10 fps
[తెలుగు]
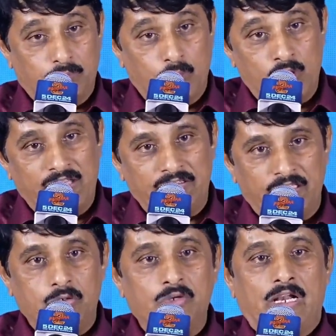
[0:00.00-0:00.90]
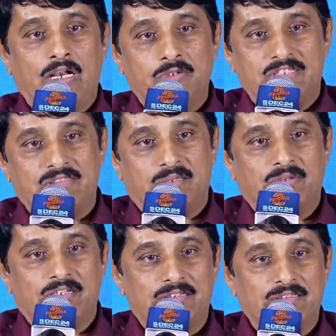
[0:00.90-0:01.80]
మోర్ దాన్ తెలుగు కన్నడ వచ్చింది సార్
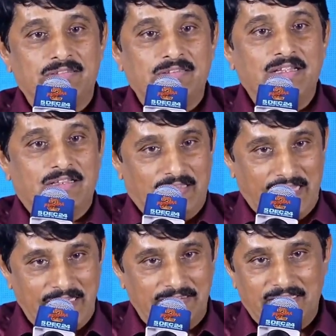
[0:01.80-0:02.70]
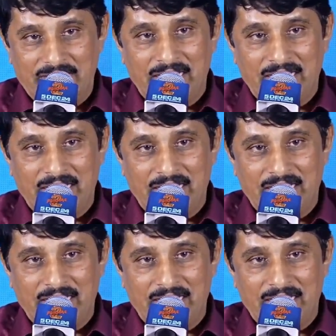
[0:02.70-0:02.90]
మాకు అక్కడ నేను ఇస్తాను